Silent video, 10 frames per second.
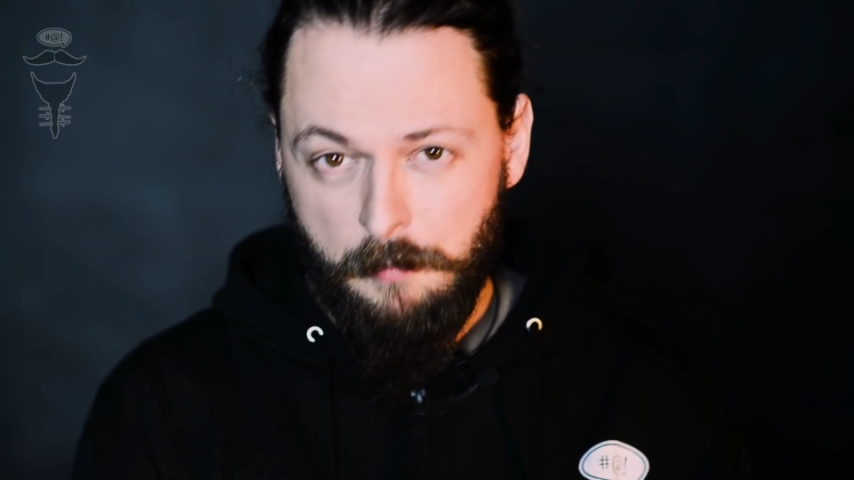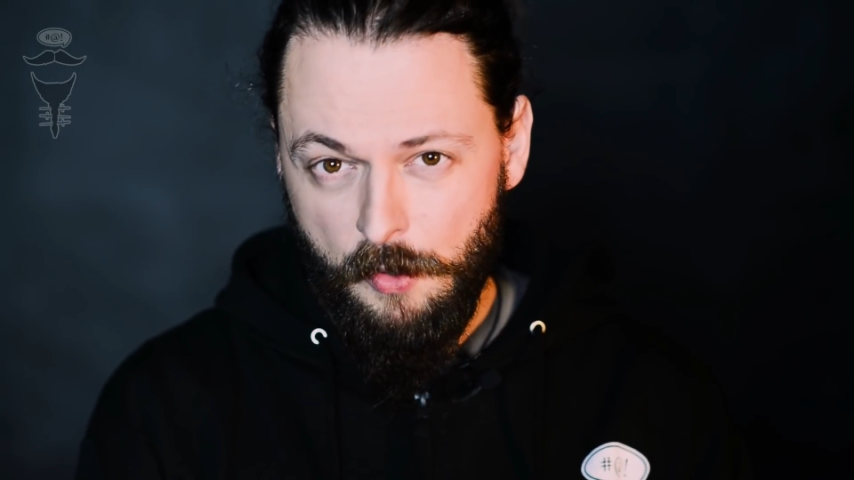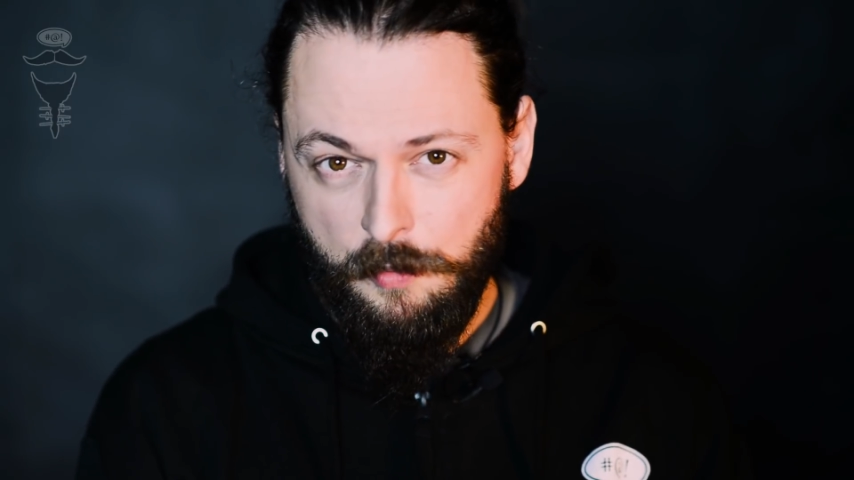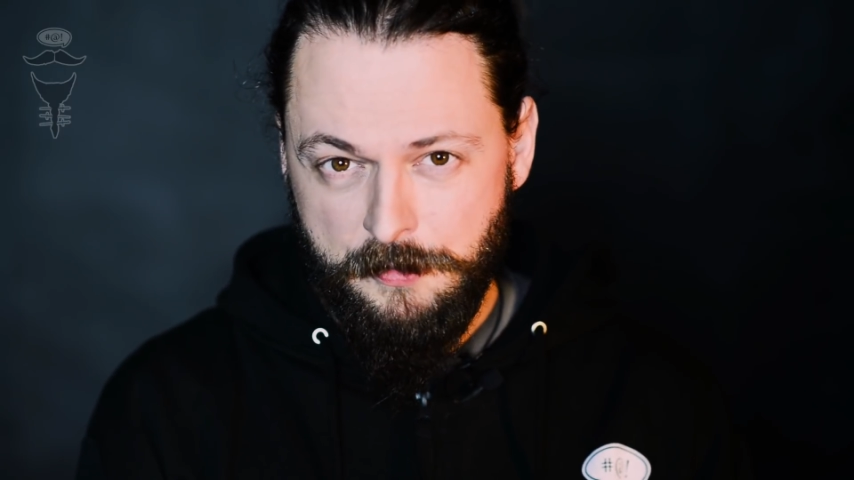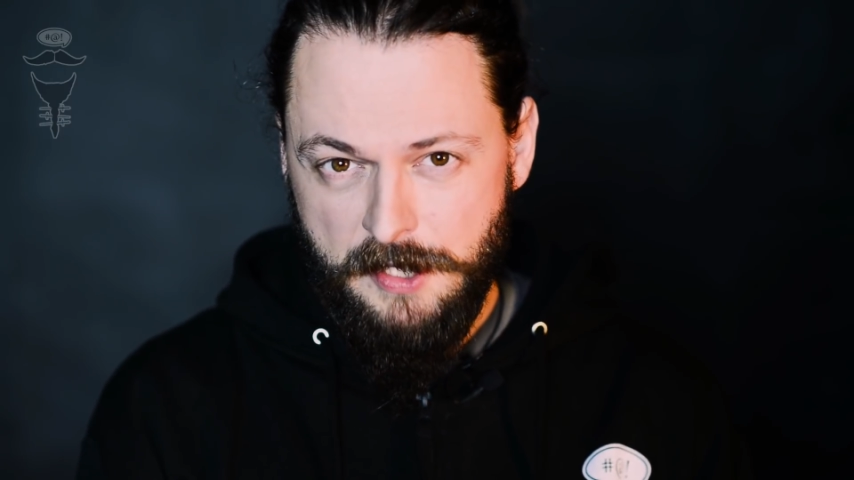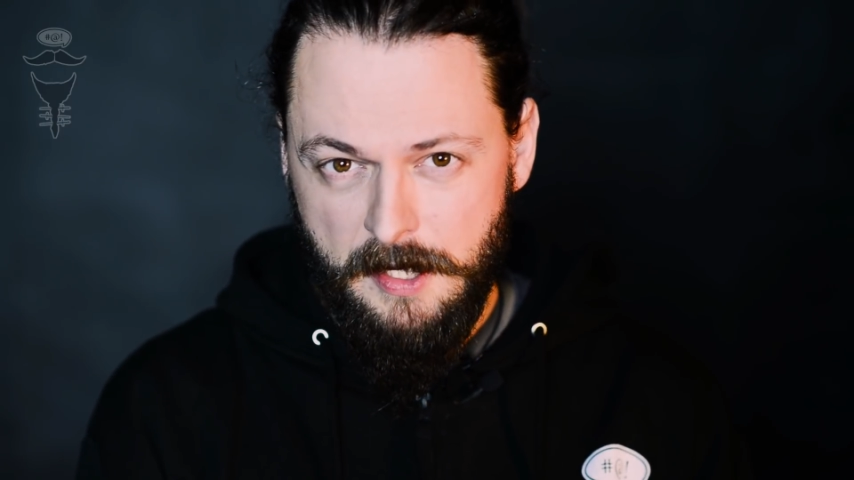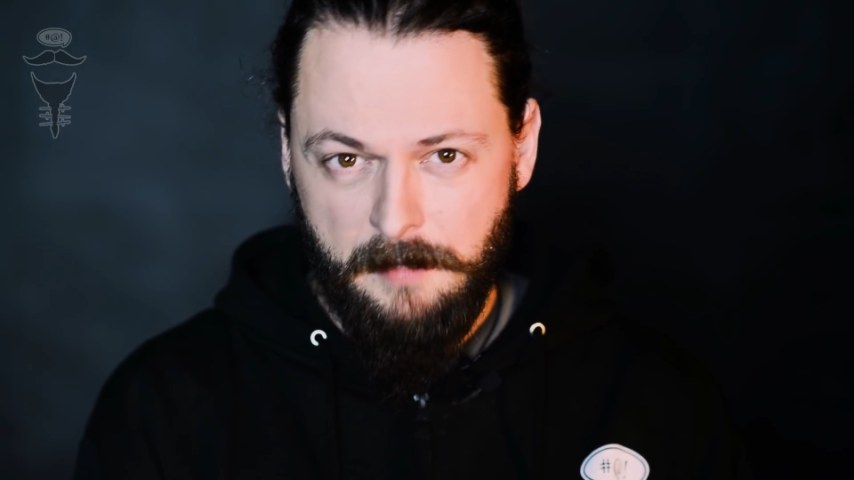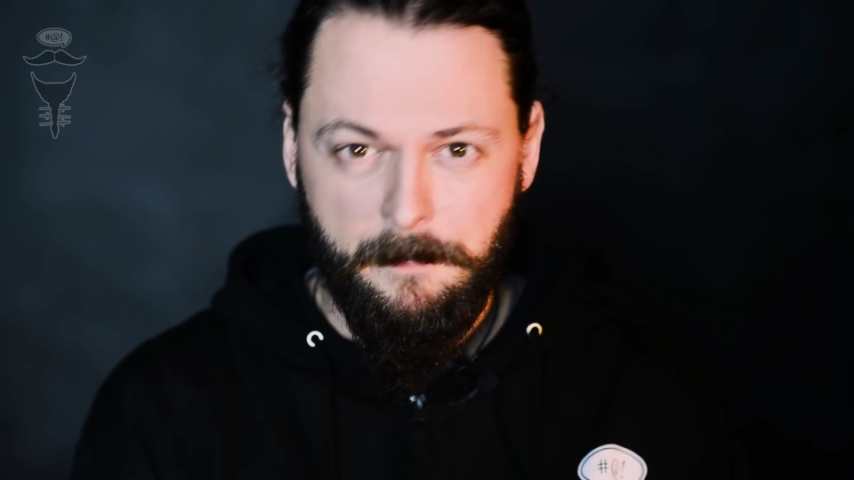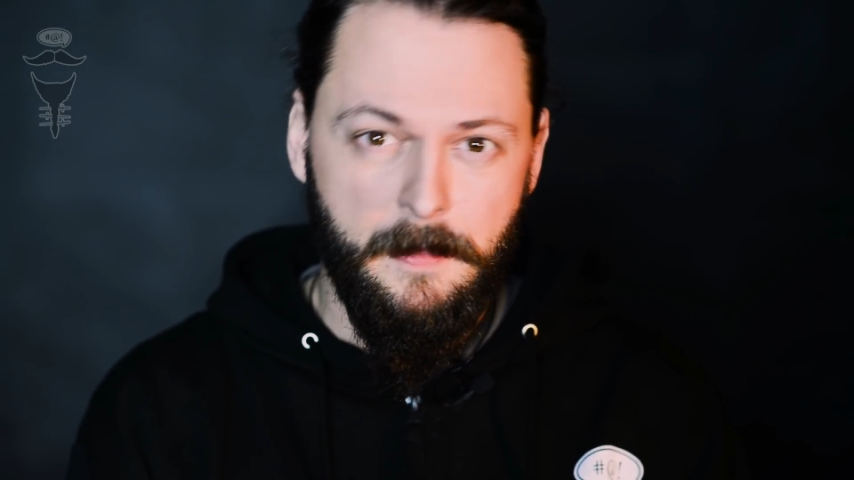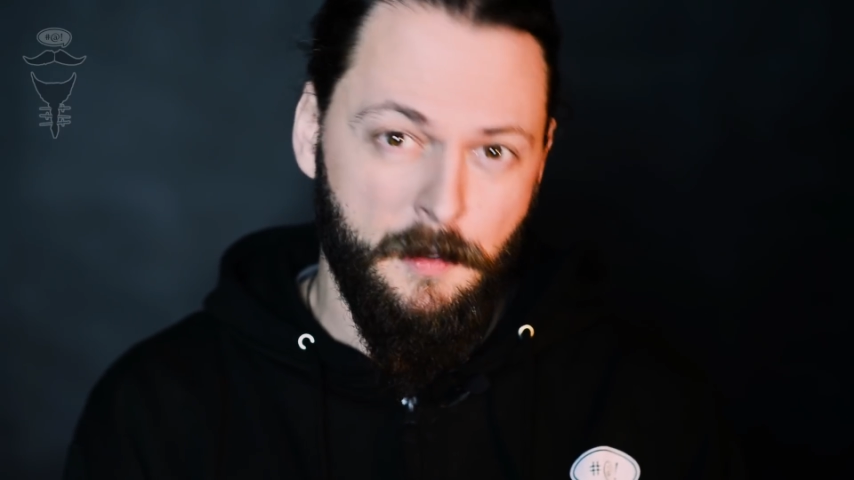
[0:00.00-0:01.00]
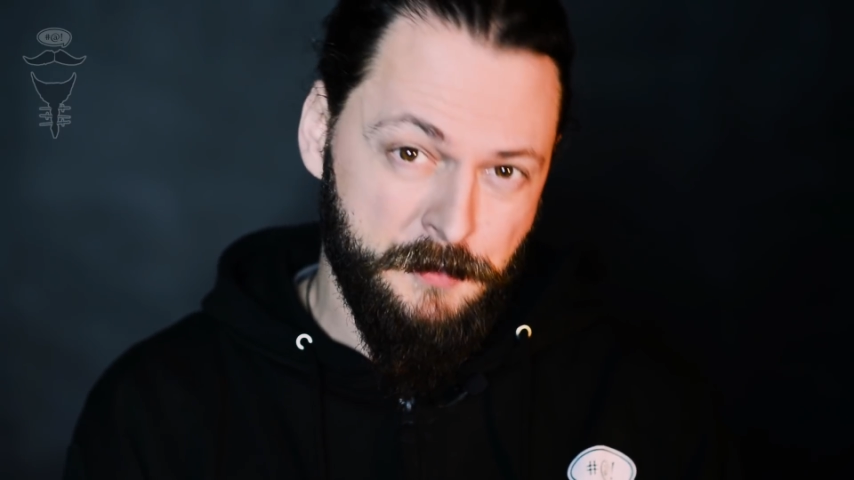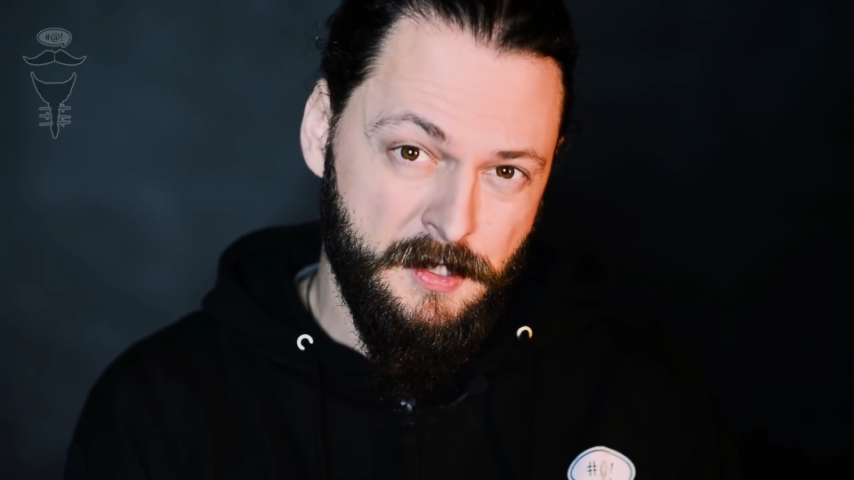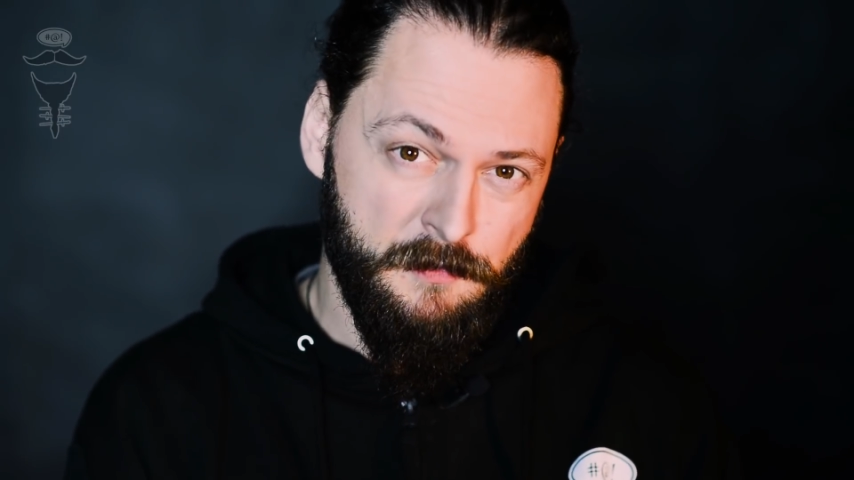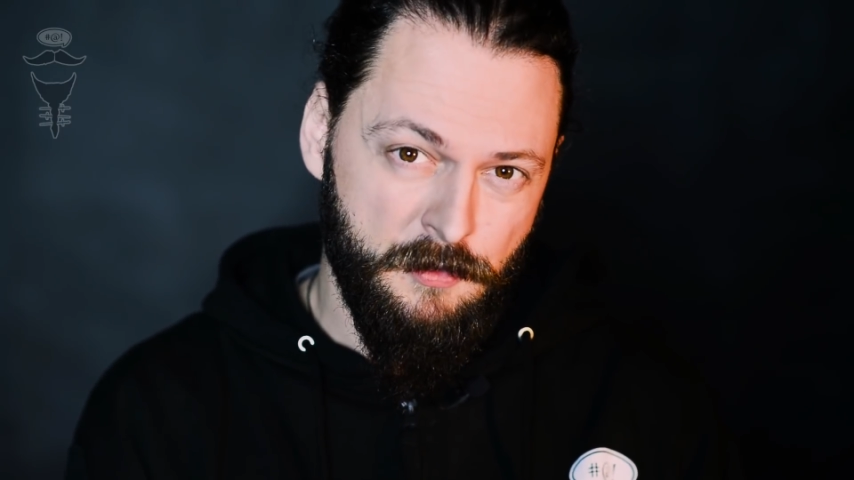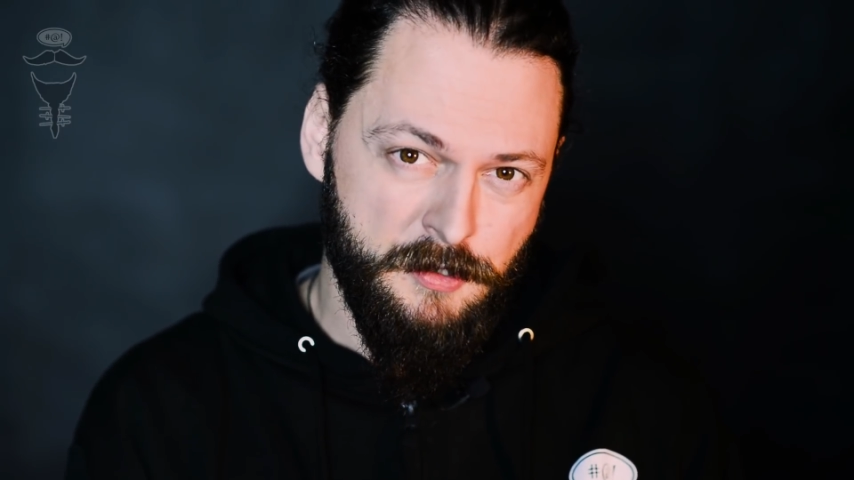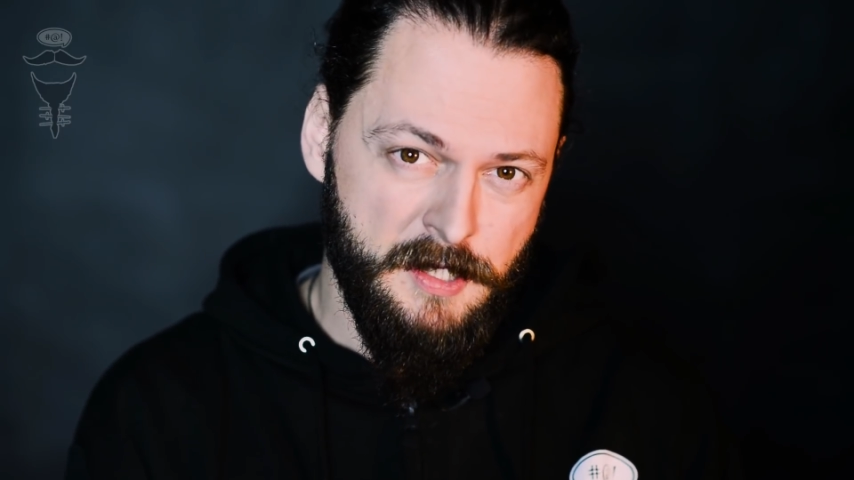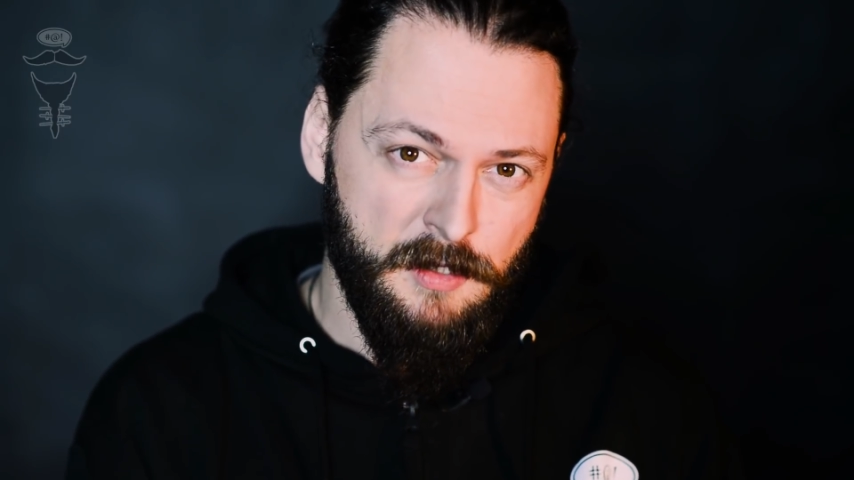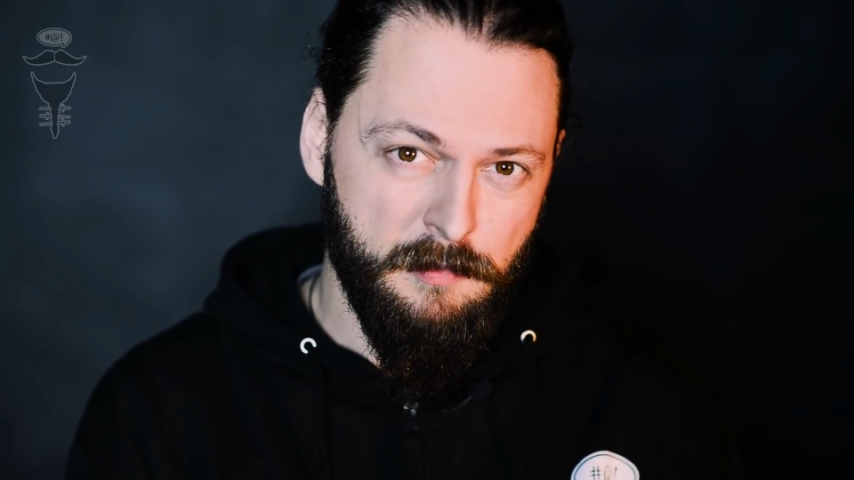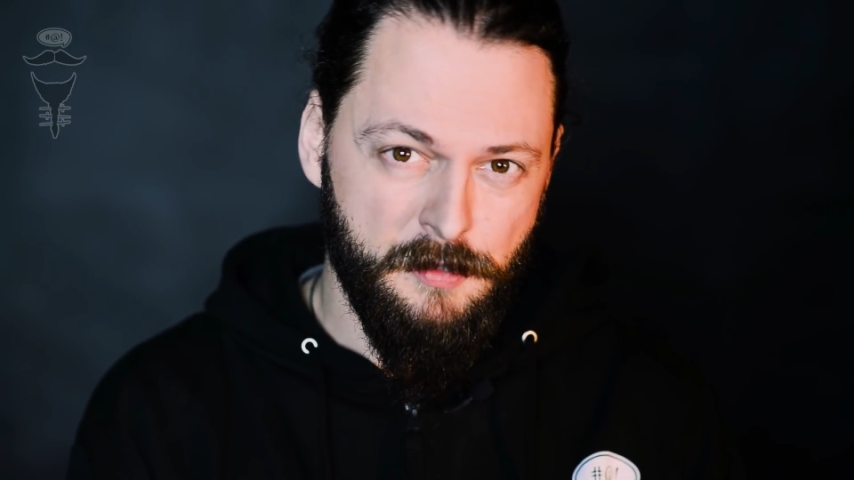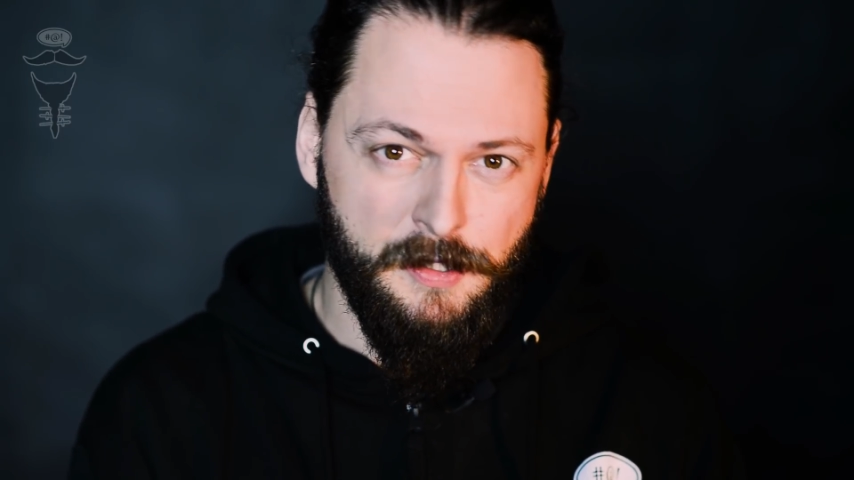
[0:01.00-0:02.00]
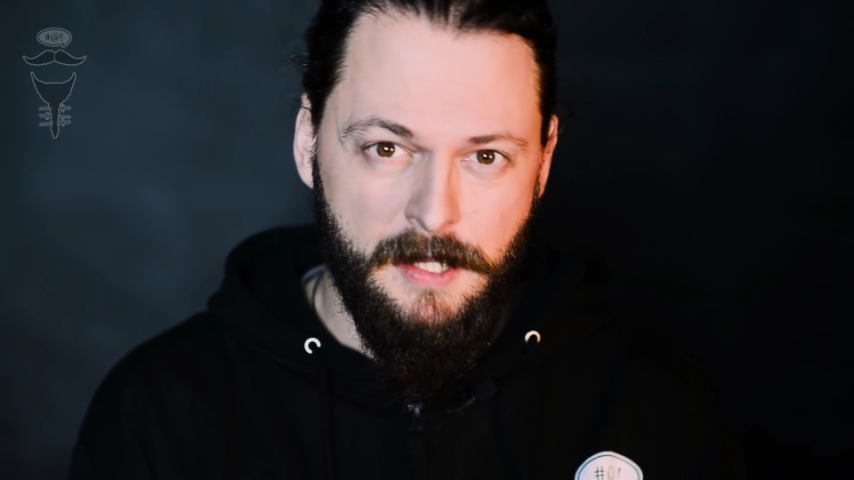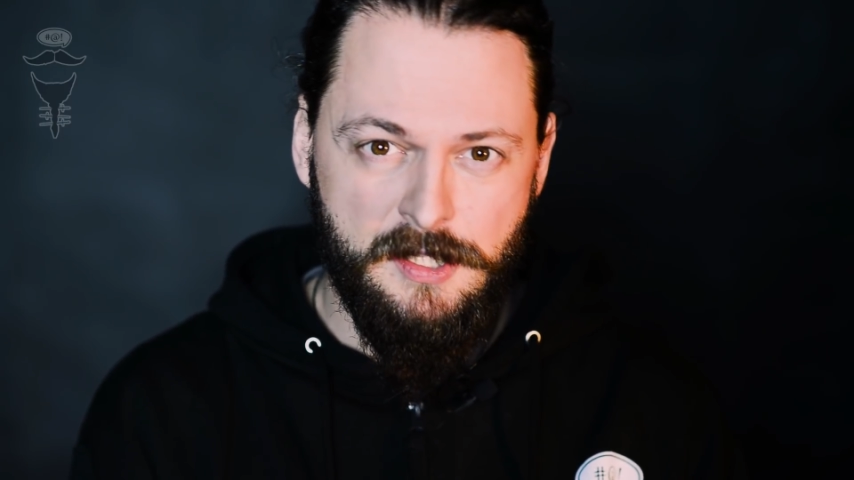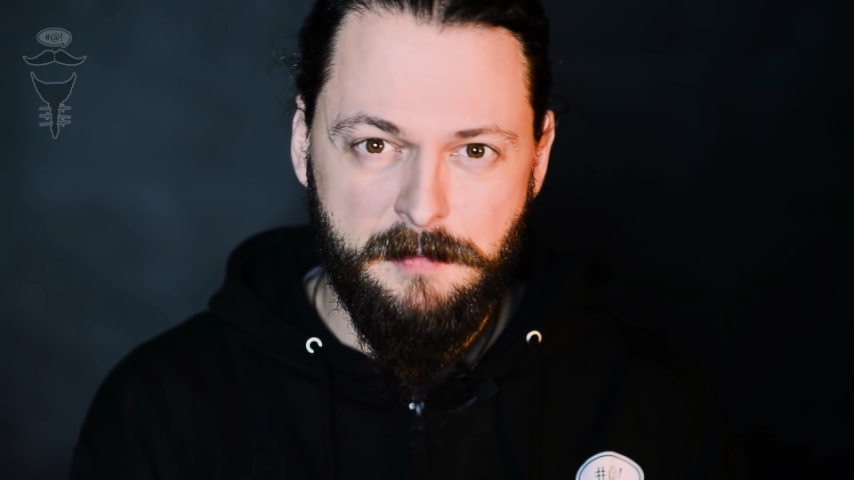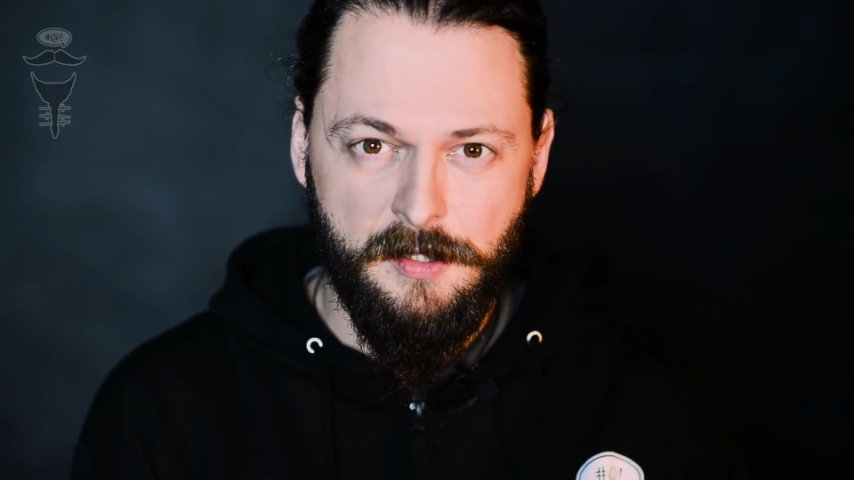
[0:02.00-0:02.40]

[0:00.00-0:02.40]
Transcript: polubcie, obserwujcie lub dodajcie